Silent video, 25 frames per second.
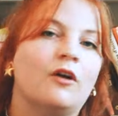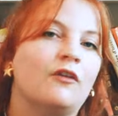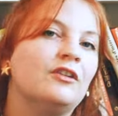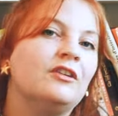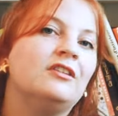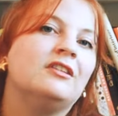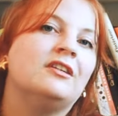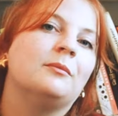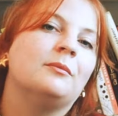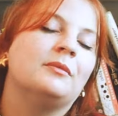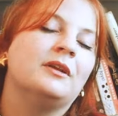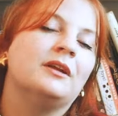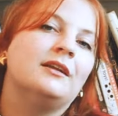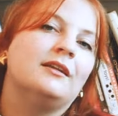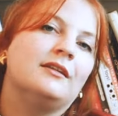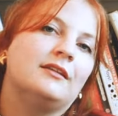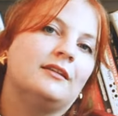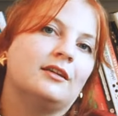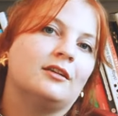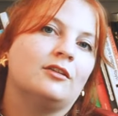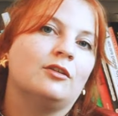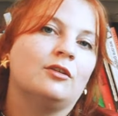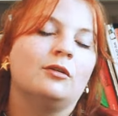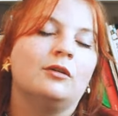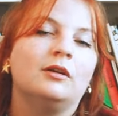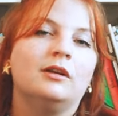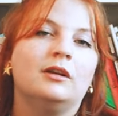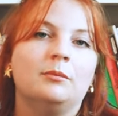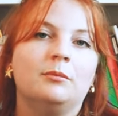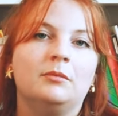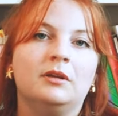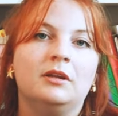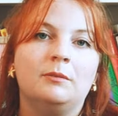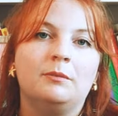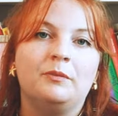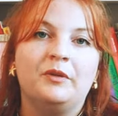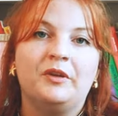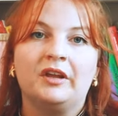En fait, j'aime bien les 500 et les
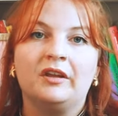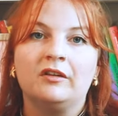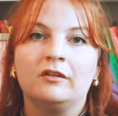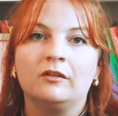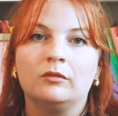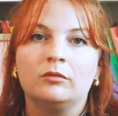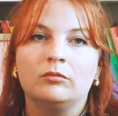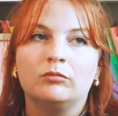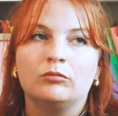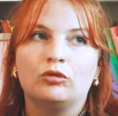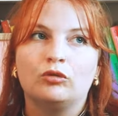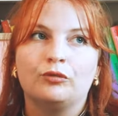1000 pièces.